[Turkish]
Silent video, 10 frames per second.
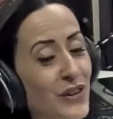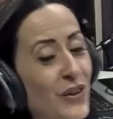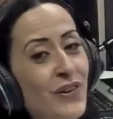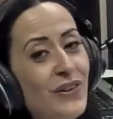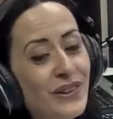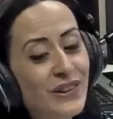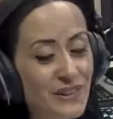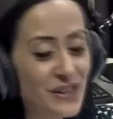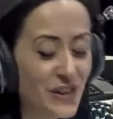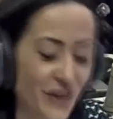çok
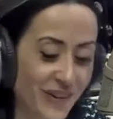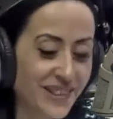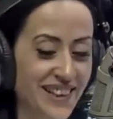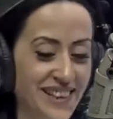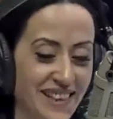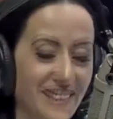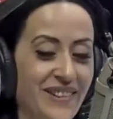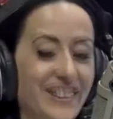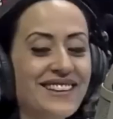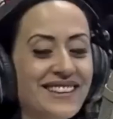çok
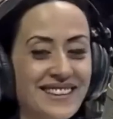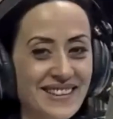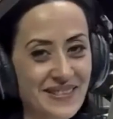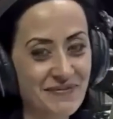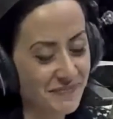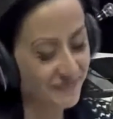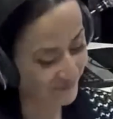teşekkür ederim.